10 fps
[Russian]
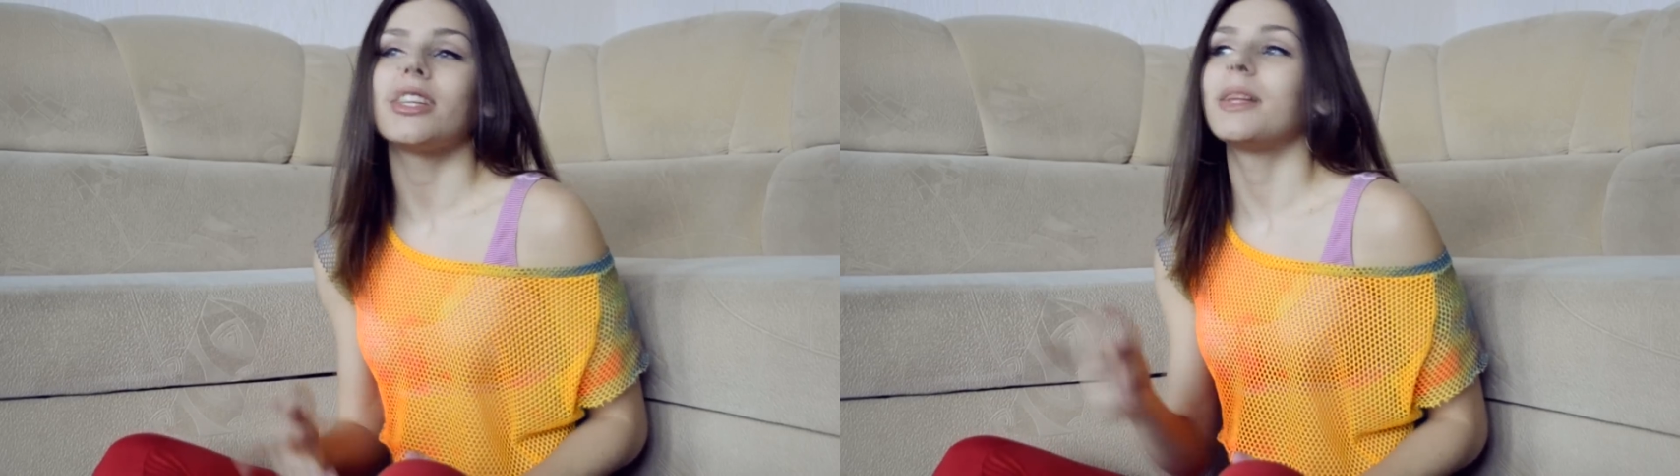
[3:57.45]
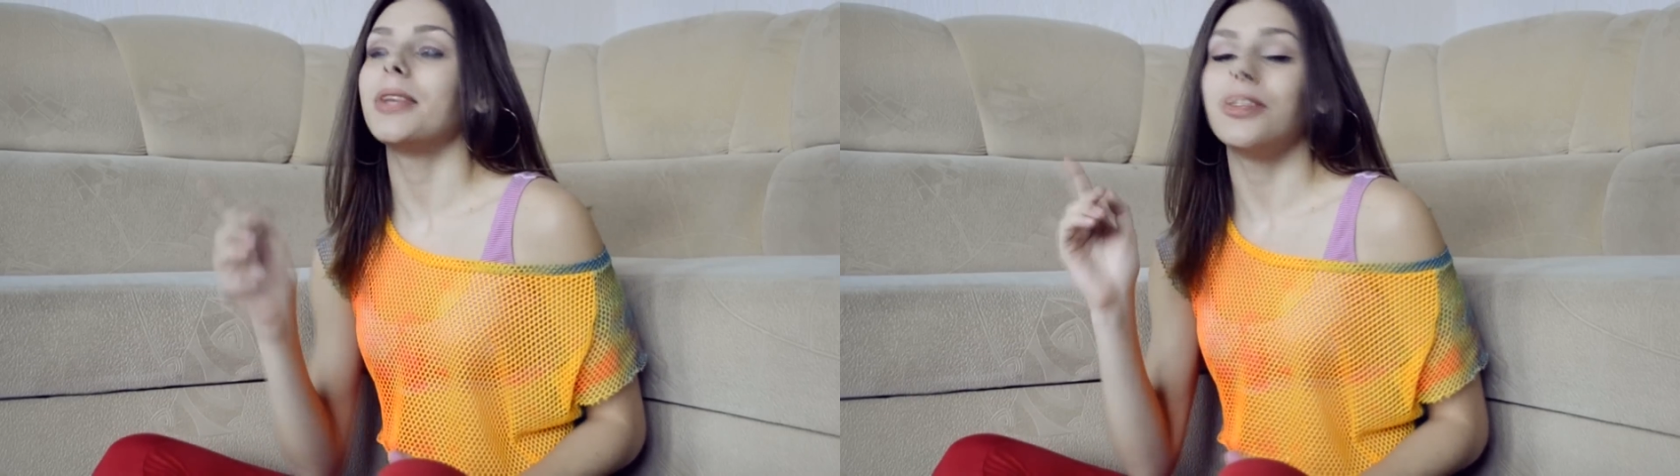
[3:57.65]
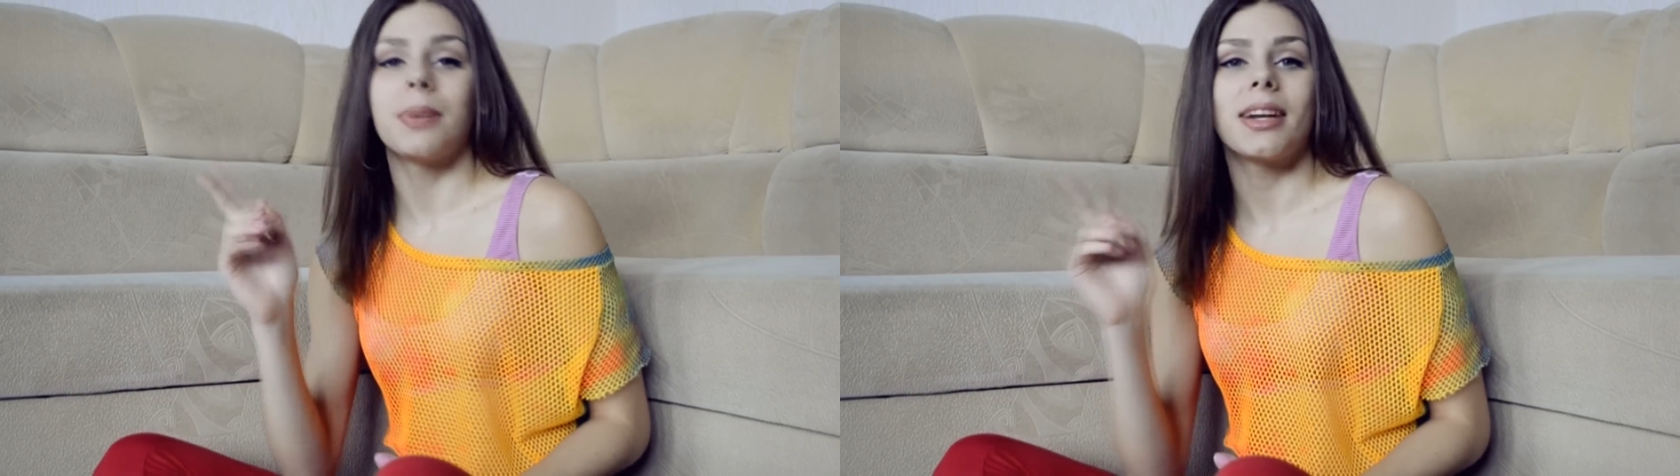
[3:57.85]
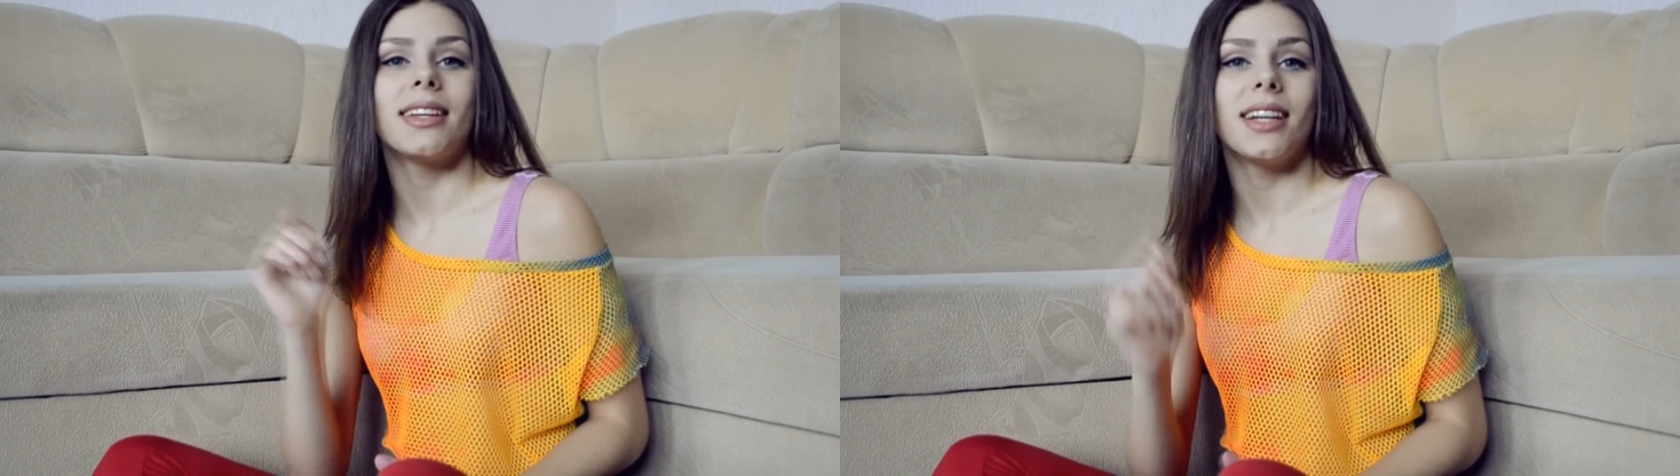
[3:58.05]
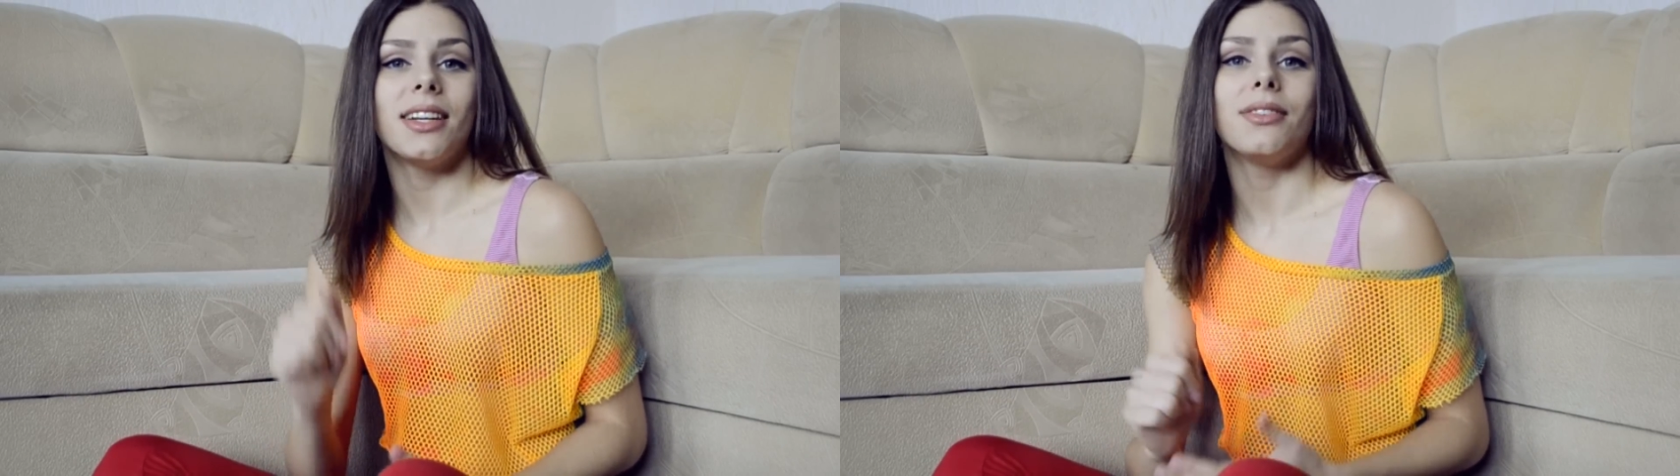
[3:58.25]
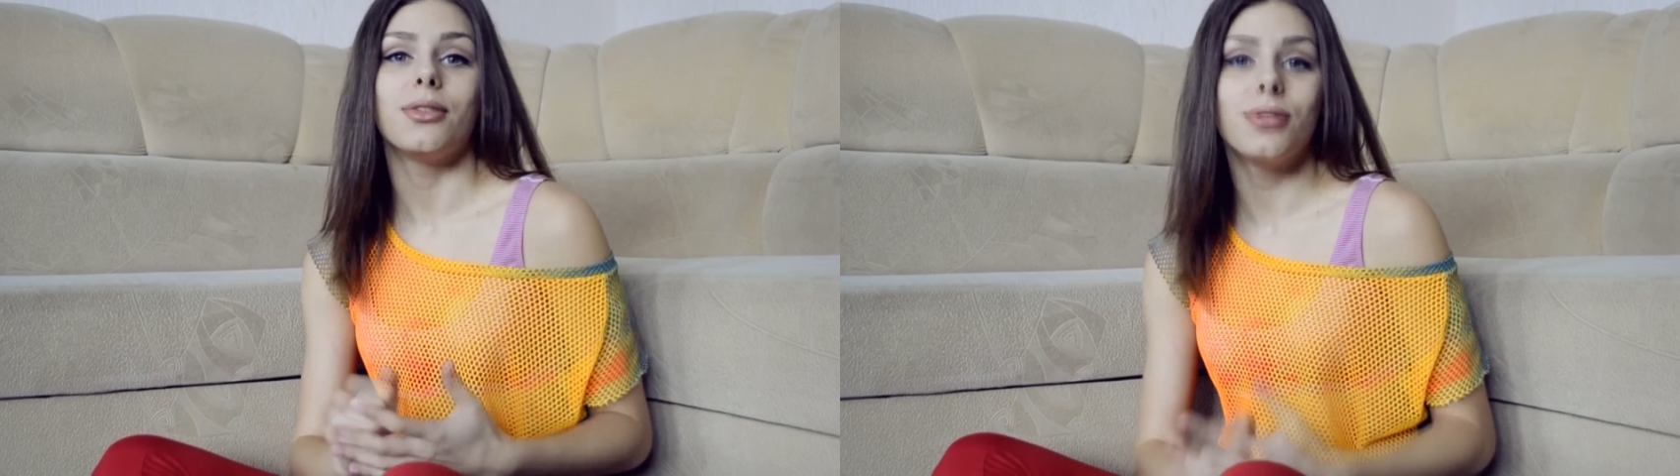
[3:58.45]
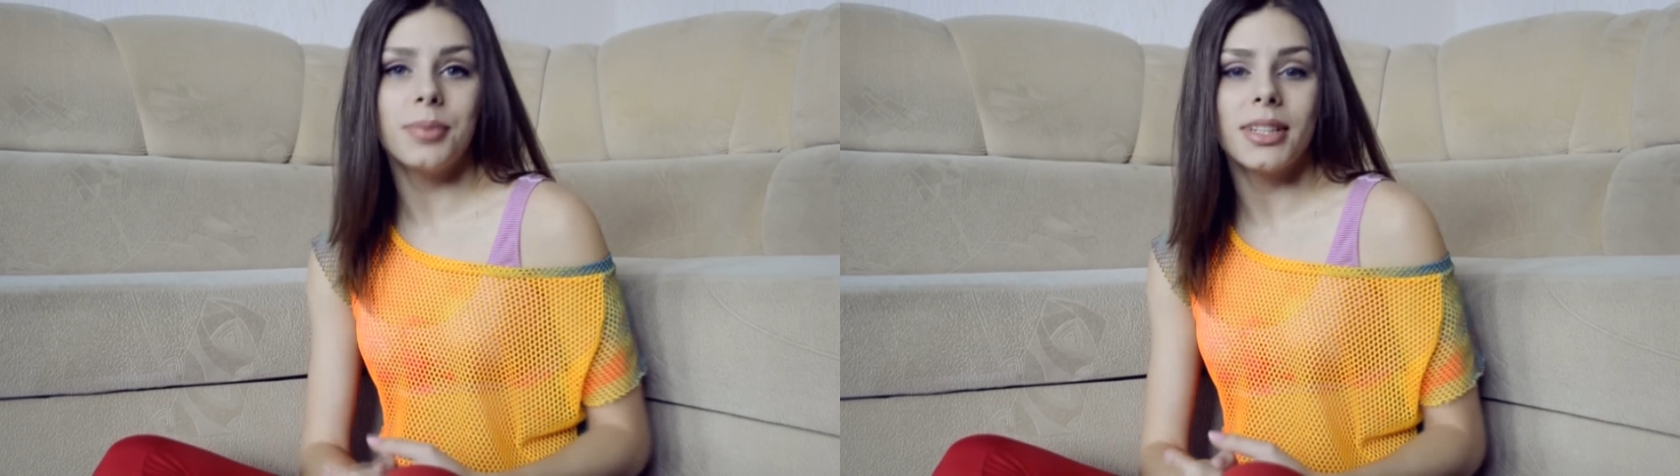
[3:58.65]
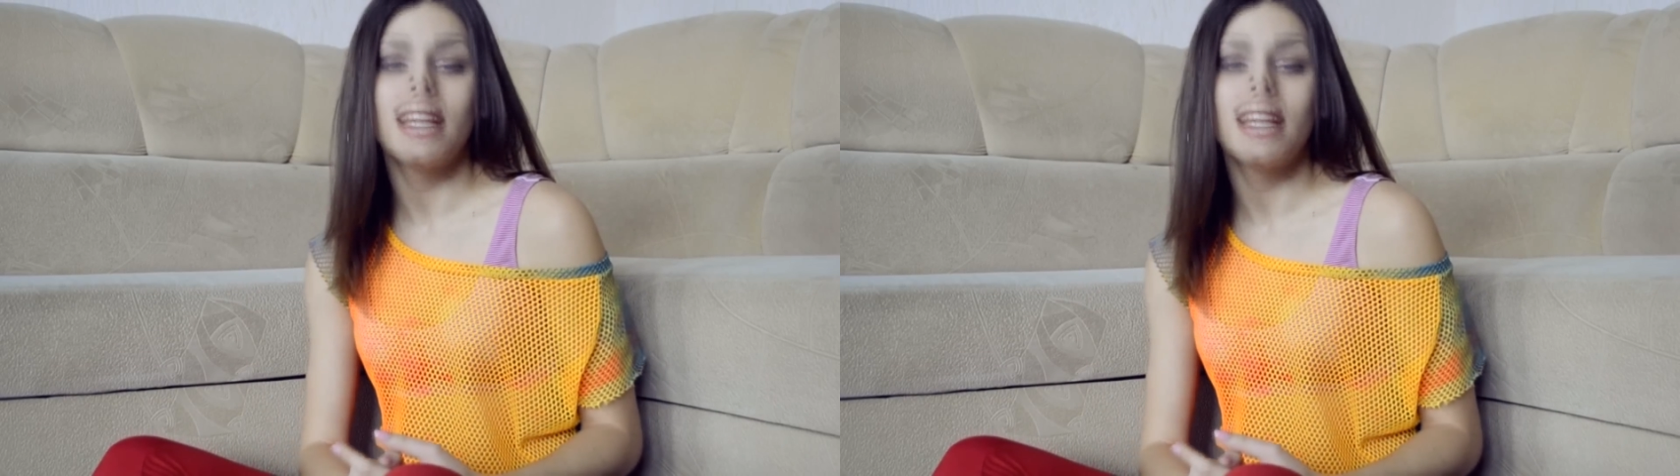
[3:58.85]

на моем канале в YouTube.